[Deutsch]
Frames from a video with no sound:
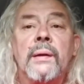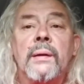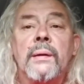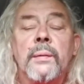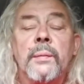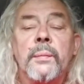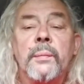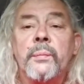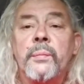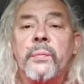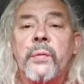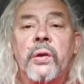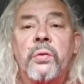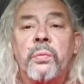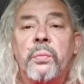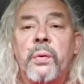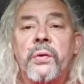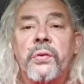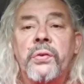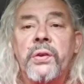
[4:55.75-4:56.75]
ähm, nichts
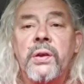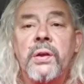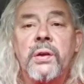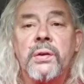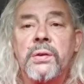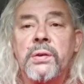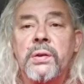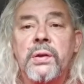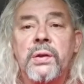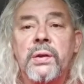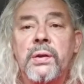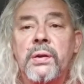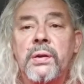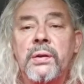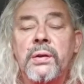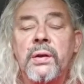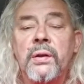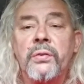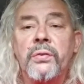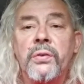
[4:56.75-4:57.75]
passiert.
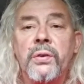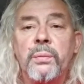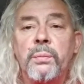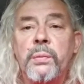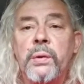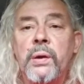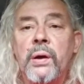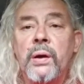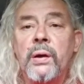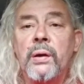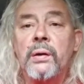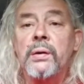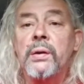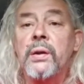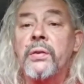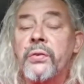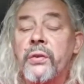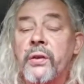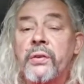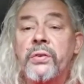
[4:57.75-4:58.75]
In den sieben Jahren, in
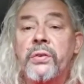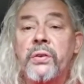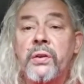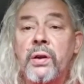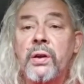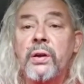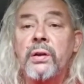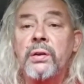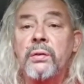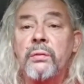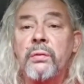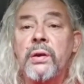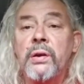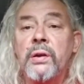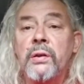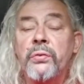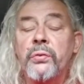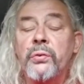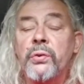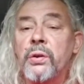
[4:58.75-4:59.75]
den sechs Jahren, die wir
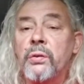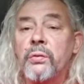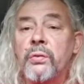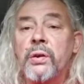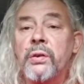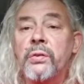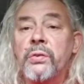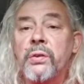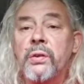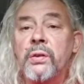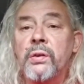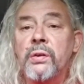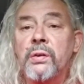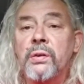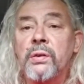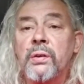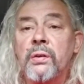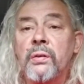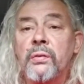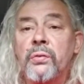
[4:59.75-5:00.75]
jetzt unterwegs
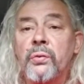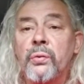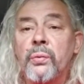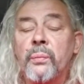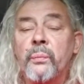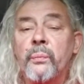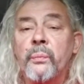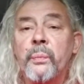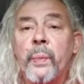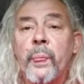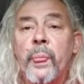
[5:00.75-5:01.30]
sind. Also